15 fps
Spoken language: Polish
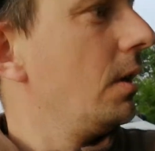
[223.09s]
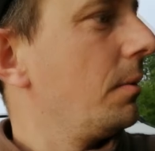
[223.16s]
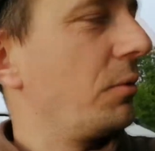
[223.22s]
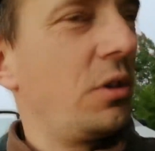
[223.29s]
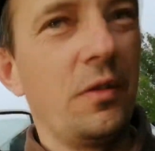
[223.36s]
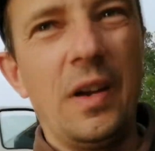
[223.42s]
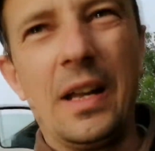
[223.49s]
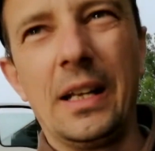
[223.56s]

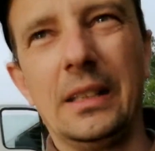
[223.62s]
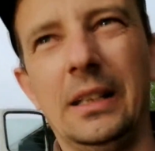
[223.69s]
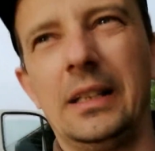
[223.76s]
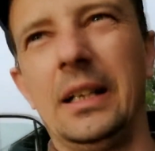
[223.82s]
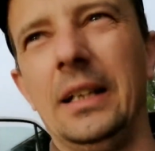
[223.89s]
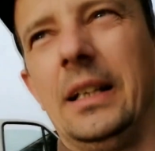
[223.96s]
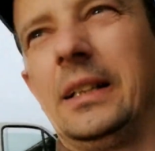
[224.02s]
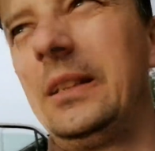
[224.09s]
przywara
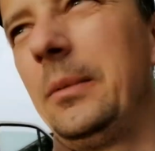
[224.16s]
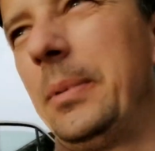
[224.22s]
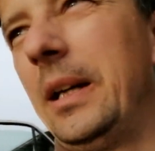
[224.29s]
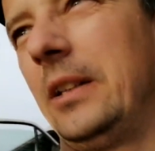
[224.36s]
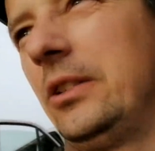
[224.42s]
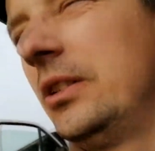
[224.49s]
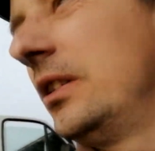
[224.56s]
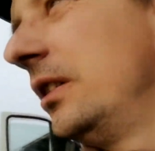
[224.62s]
taka jest i
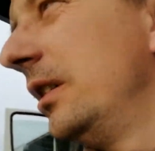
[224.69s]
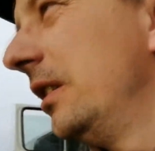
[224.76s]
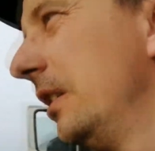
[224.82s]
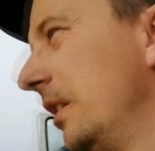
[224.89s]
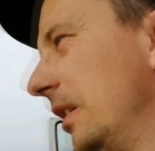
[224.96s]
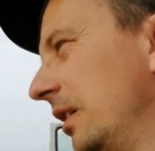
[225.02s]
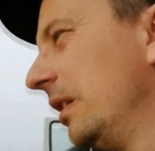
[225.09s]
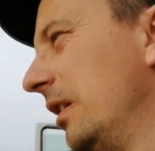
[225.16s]
będzie.
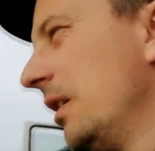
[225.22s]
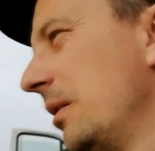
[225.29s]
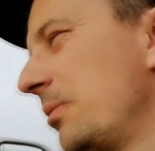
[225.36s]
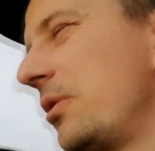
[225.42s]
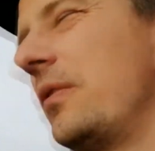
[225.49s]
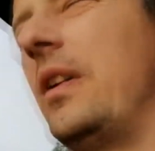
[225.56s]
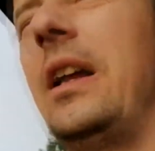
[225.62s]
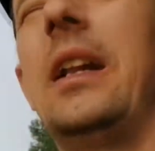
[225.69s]

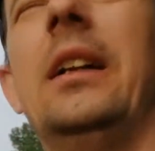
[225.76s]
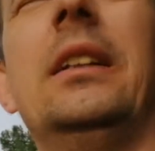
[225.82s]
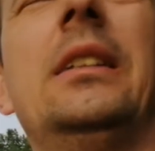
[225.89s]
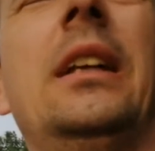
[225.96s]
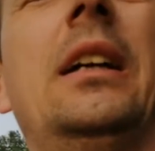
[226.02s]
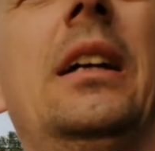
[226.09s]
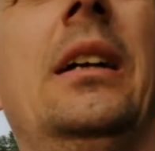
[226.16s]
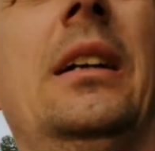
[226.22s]
Wara jest
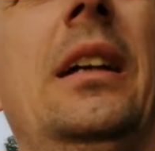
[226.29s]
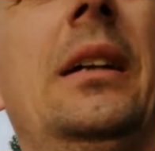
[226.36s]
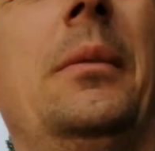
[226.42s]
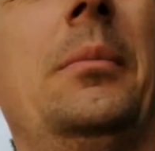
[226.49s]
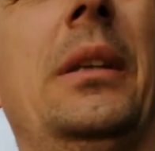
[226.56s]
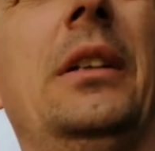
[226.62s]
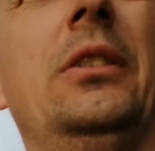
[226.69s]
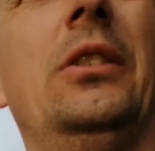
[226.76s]
taka, jak
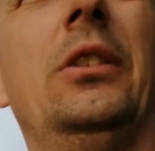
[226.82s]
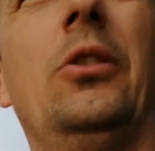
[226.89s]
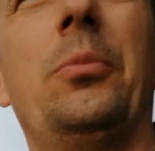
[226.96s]
będzie.